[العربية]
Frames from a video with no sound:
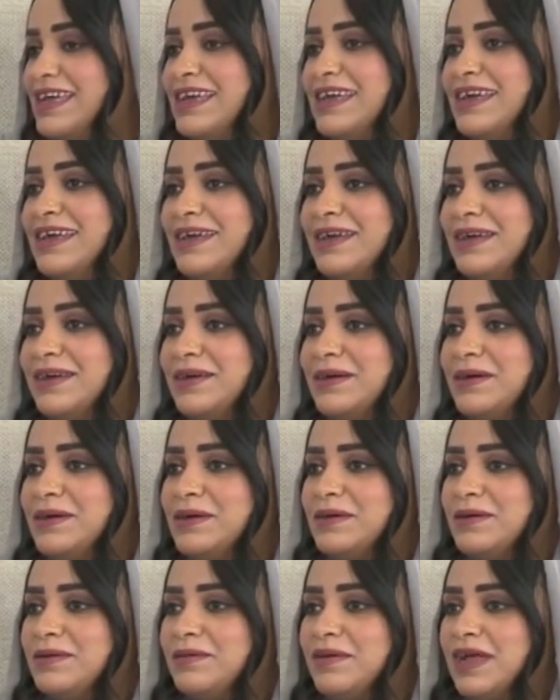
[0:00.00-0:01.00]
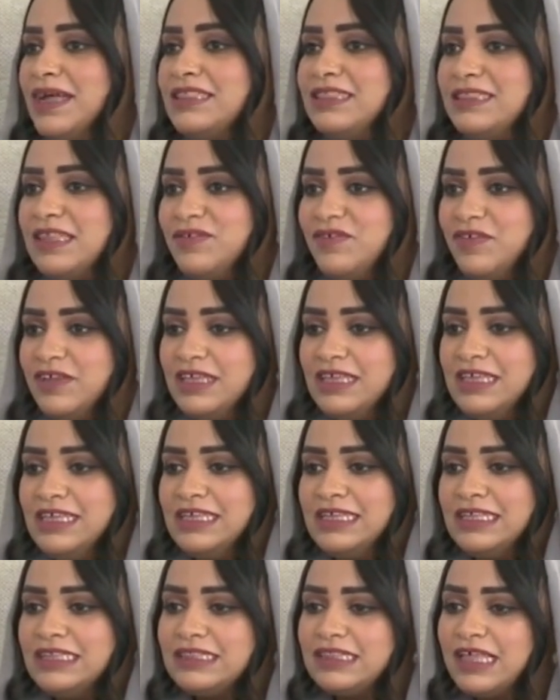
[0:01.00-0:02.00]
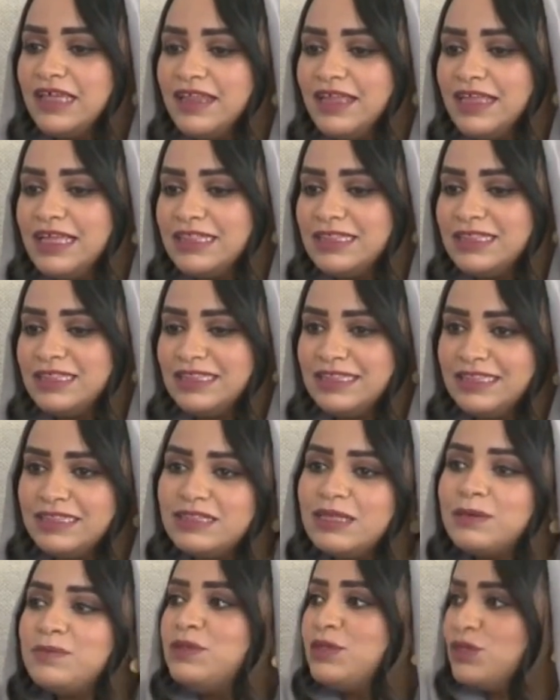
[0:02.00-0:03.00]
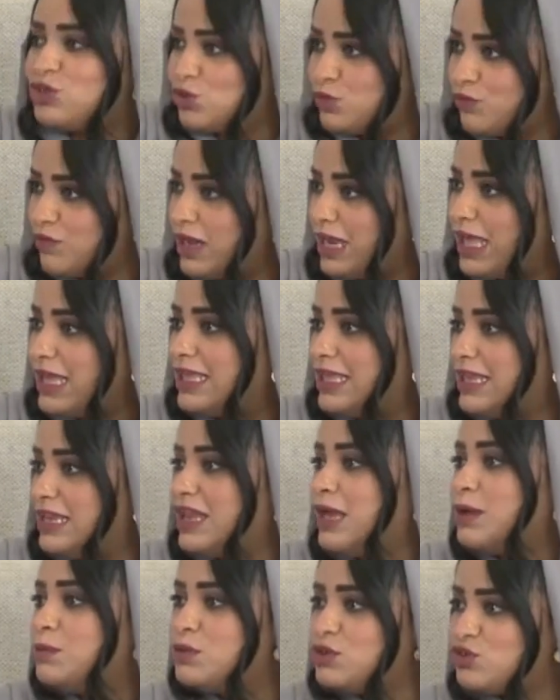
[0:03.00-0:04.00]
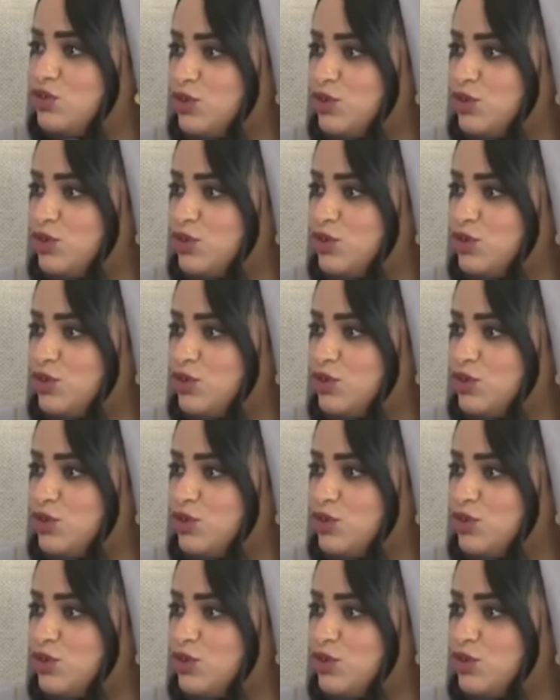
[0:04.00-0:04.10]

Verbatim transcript: آه، حتى في طريقة نبدأ شنو في الأكل نعمل